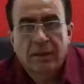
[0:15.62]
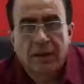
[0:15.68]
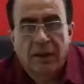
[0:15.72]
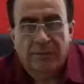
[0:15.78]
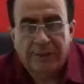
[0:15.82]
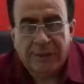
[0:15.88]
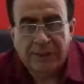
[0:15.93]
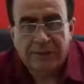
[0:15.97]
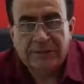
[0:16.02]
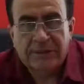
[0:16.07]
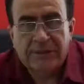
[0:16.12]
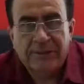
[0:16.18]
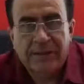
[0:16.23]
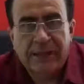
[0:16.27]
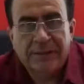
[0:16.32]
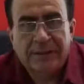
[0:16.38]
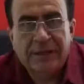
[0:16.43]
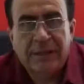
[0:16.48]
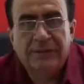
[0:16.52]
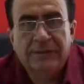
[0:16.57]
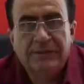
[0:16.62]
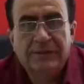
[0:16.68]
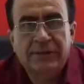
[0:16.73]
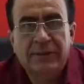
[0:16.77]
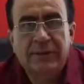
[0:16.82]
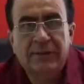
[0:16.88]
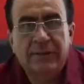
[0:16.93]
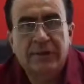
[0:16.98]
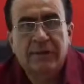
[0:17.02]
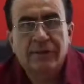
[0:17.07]
Amigos de Videa
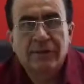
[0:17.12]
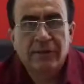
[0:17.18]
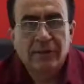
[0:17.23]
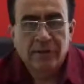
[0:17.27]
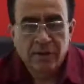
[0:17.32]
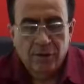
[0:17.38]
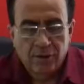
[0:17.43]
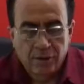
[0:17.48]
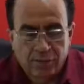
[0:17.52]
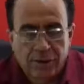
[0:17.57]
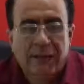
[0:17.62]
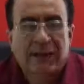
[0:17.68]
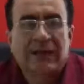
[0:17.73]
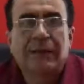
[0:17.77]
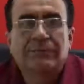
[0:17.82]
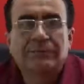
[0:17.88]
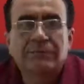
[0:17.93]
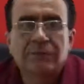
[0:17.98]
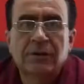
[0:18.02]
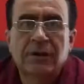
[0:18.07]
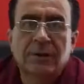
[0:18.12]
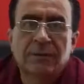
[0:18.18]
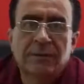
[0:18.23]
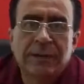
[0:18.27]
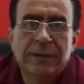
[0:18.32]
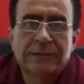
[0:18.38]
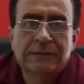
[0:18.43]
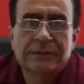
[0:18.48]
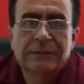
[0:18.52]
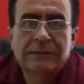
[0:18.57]
Televisión, una cápsula
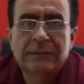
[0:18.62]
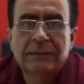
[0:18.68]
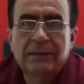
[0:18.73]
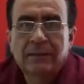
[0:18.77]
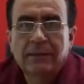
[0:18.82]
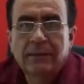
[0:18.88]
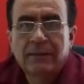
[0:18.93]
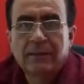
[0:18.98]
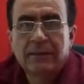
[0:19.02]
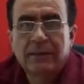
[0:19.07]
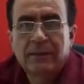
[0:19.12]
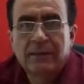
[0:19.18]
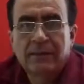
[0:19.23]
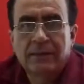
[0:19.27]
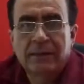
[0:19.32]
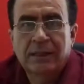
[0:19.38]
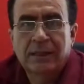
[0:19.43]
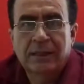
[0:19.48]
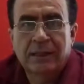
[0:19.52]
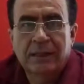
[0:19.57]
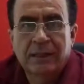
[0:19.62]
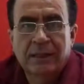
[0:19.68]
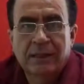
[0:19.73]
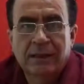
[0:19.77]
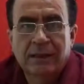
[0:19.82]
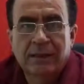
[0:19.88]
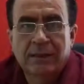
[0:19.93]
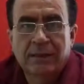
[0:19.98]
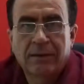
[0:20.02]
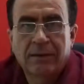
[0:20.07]
más
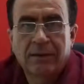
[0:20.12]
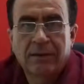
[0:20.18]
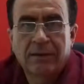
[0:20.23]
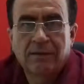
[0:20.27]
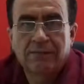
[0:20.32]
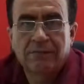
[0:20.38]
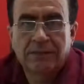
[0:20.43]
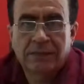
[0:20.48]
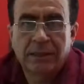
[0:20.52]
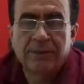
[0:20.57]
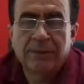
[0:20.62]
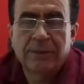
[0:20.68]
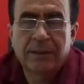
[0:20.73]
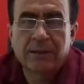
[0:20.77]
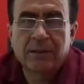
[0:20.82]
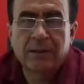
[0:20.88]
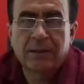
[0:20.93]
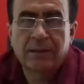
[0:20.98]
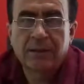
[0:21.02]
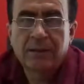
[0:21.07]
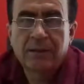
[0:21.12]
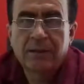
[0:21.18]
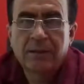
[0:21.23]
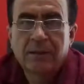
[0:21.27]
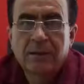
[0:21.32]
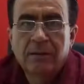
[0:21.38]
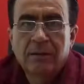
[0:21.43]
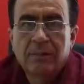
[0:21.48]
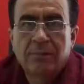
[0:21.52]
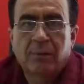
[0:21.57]
de un servidor
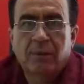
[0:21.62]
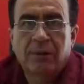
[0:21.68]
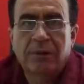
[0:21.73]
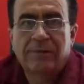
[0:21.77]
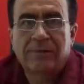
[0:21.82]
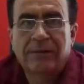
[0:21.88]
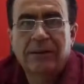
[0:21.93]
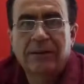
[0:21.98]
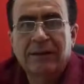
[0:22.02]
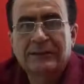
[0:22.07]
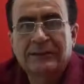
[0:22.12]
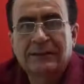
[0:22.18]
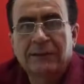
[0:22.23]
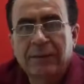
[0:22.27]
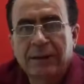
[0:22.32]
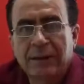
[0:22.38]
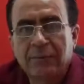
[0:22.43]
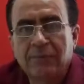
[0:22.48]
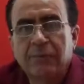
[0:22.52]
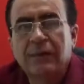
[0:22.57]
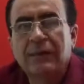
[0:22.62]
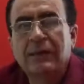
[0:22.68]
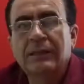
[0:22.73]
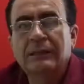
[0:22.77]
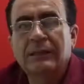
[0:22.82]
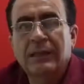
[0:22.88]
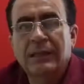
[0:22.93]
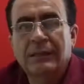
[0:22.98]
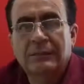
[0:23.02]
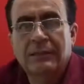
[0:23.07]
porque viene una semana muy
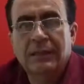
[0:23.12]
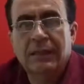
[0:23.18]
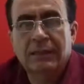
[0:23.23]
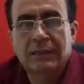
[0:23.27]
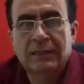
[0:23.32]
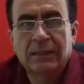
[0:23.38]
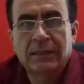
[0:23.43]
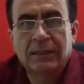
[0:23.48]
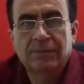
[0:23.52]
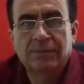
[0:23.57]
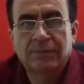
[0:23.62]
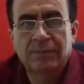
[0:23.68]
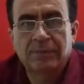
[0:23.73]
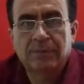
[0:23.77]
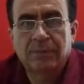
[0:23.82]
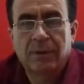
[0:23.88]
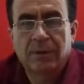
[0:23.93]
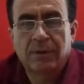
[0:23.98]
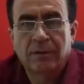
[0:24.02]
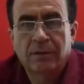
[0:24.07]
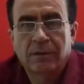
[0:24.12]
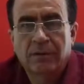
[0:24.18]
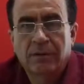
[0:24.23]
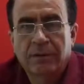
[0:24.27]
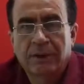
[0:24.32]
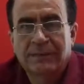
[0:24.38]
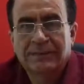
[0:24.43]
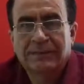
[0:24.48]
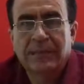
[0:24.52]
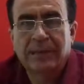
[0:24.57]
interesante de fútbol,
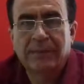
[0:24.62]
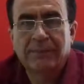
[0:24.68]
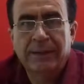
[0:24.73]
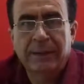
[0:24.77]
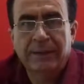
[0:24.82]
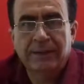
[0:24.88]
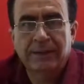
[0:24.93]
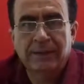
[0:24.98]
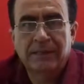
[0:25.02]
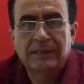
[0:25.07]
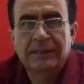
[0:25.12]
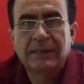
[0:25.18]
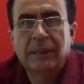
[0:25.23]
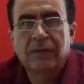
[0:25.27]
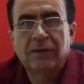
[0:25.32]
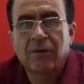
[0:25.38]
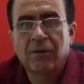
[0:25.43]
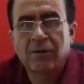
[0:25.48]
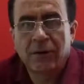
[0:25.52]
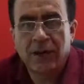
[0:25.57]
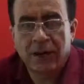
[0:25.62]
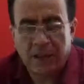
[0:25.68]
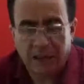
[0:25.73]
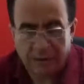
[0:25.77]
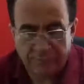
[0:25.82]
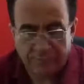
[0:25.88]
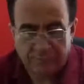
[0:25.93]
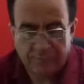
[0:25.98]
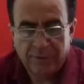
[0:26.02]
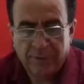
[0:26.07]
las eliminatorias de la
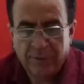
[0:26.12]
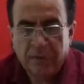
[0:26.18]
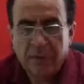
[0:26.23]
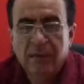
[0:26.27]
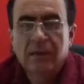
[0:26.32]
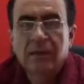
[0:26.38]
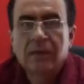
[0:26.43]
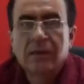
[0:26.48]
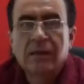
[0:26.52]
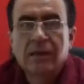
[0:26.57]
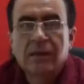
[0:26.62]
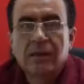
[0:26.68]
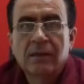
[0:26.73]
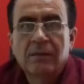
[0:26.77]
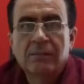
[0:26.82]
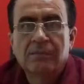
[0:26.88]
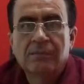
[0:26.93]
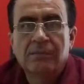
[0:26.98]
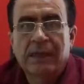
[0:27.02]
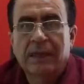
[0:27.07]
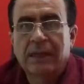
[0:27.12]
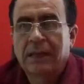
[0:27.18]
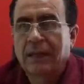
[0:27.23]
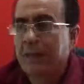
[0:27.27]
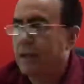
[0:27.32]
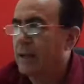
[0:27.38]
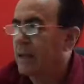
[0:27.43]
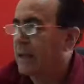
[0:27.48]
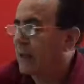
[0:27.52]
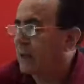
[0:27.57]
CONCACAF.
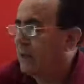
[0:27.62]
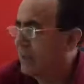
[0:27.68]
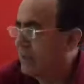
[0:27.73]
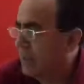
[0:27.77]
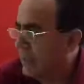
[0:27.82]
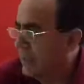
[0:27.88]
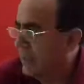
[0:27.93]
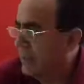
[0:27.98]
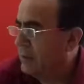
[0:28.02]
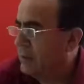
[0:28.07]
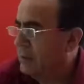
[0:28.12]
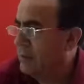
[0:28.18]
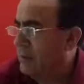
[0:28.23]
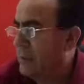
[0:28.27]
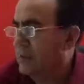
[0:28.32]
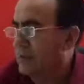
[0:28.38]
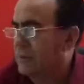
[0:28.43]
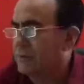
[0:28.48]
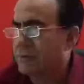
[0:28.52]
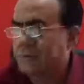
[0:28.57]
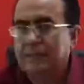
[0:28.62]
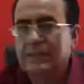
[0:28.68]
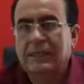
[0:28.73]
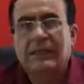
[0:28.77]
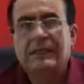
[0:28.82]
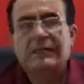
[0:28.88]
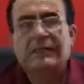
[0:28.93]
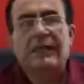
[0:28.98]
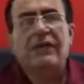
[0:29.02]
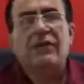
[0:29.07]
Viene la jornada número
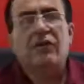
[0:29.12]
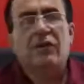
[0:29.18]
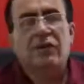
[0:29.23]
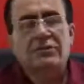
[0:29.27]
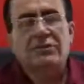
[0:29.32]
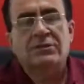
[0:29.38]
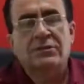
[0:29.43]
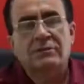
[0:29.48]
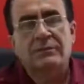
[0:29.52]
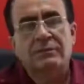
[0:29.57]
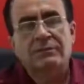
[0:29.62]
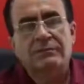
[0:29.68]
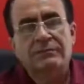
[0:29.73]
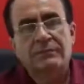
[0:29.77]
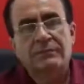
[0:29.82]
7 y 8